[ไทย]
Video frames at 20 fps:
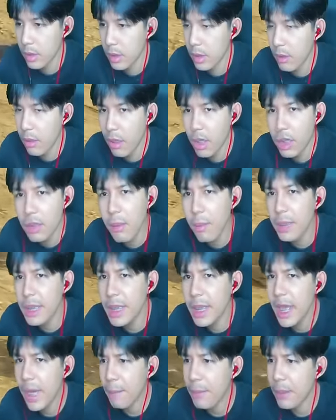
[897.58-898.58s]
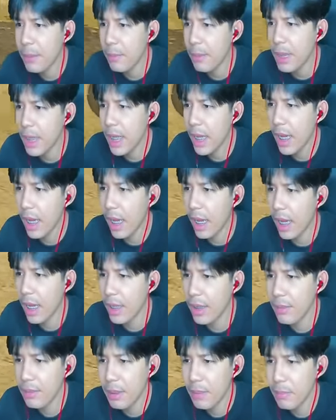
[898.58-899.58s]
เฮ้ยมันเงียบจังวะเนี่ยอัน
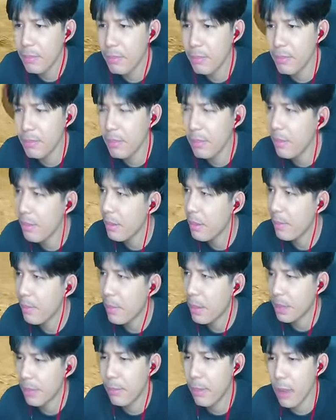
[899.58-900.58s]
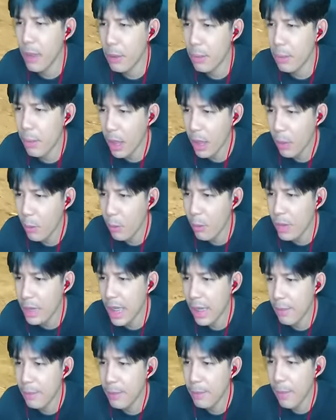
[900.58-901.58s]
นี้มันมันบัดบัดบัดลงเซิ
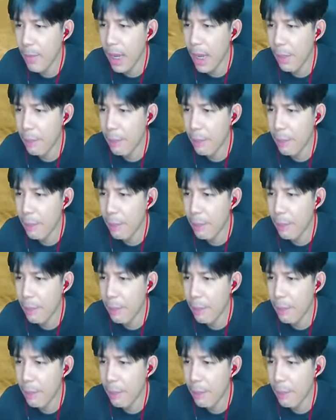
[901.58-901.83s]
ร์ฟหรือเปล่าครับ